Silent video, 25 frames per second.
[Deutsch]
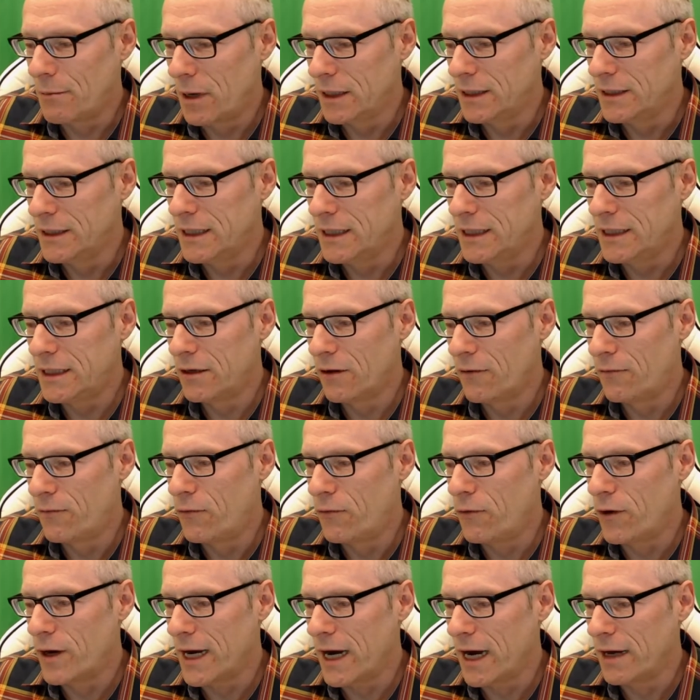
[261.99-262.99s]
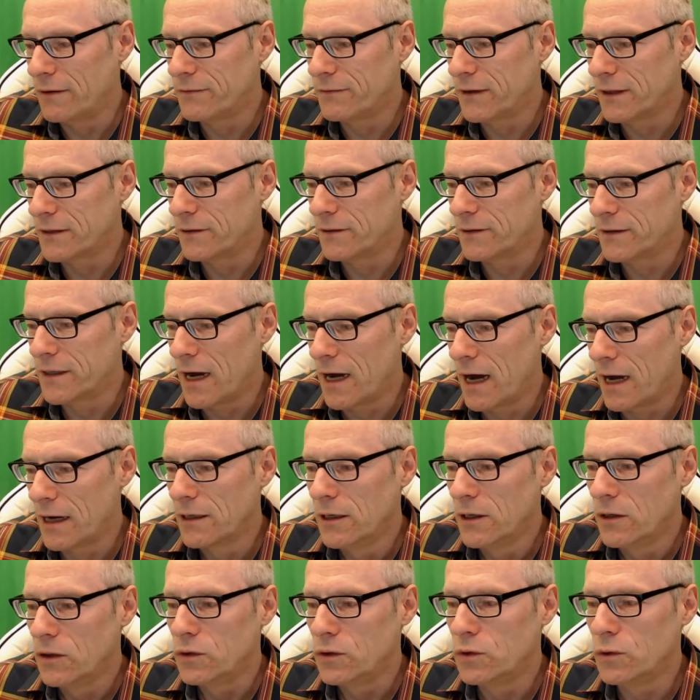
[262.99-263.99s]
Also das kann man nicht
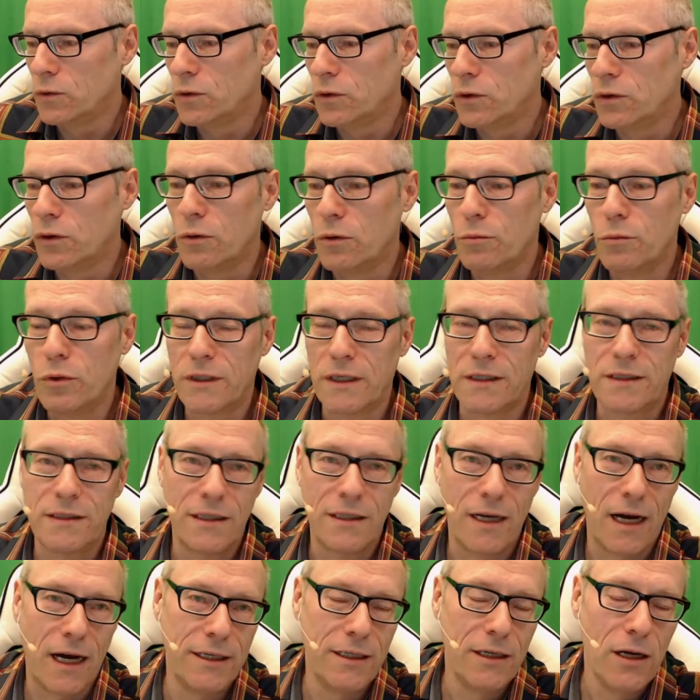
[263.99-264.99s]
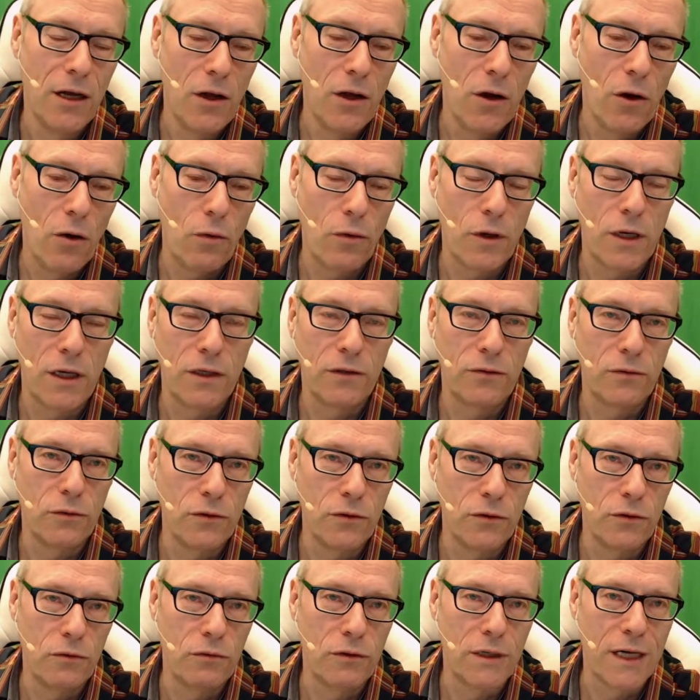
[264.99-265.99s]
vorher einfach so sagen, so und so muss es
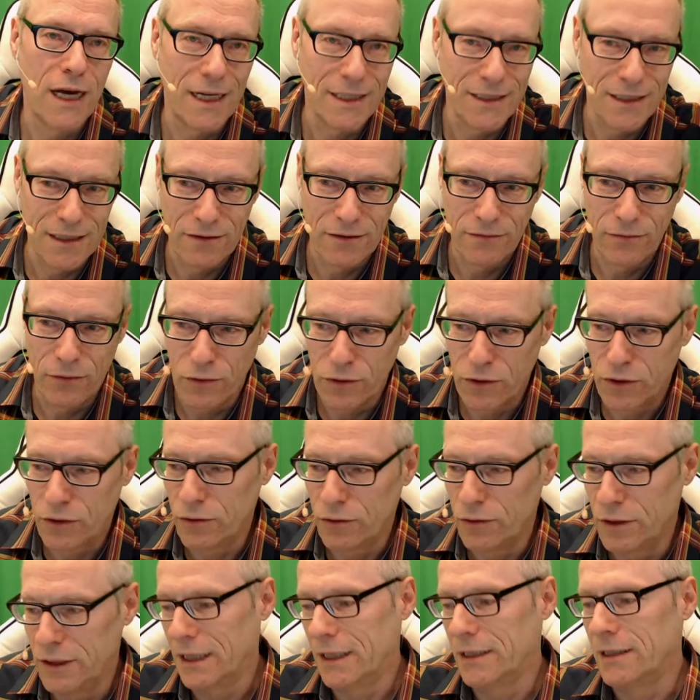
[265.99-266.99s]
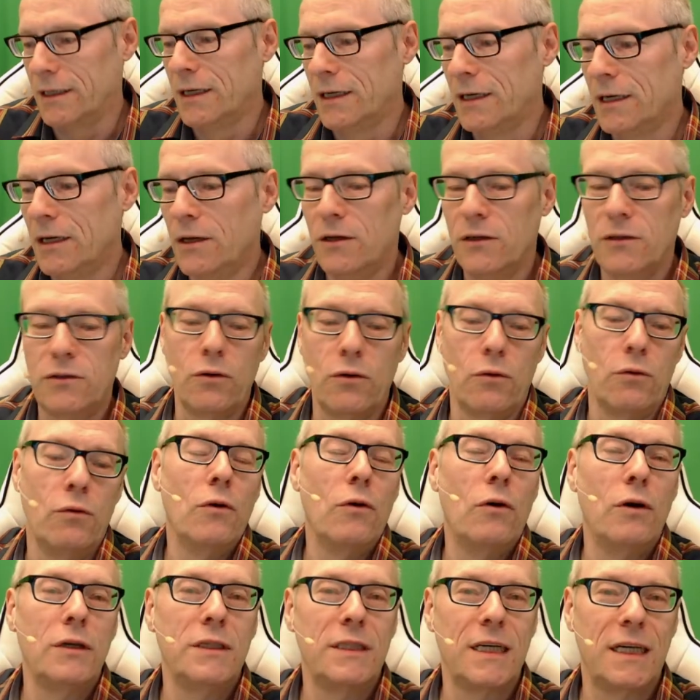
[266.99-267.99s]
sein oder so und so kann es
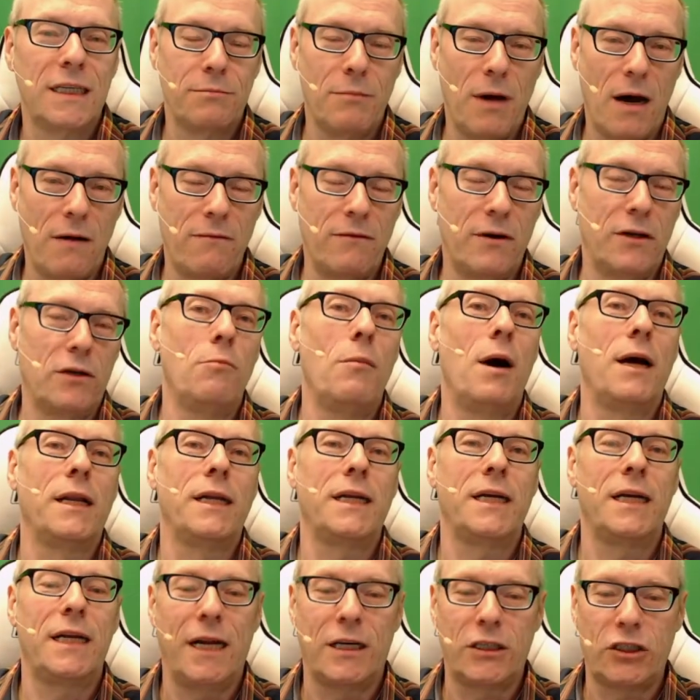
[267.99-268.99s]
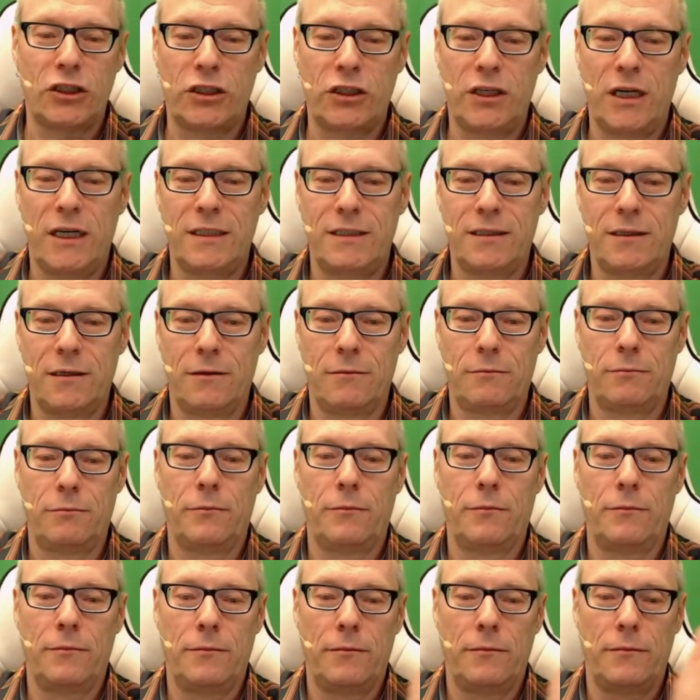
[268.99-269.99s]
funktionieren. So, und jetzt machen wir nochmal den
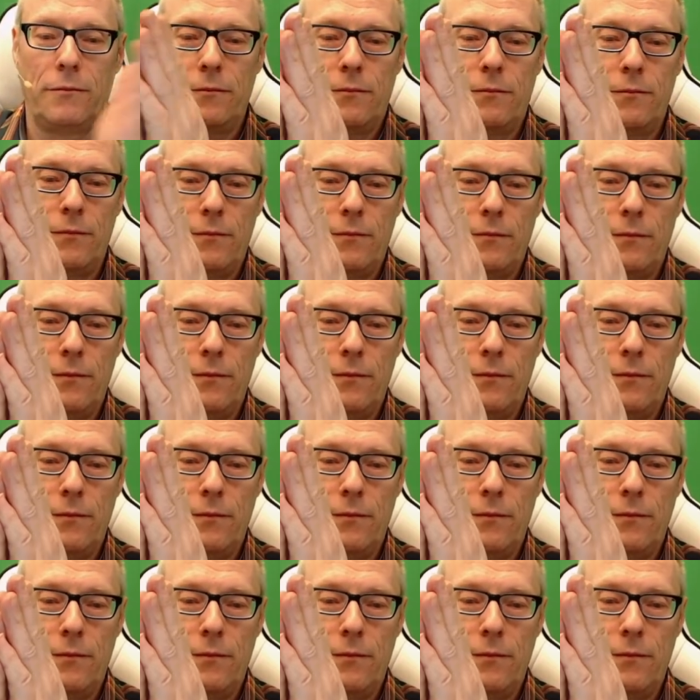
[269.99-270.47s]
Klatschtest.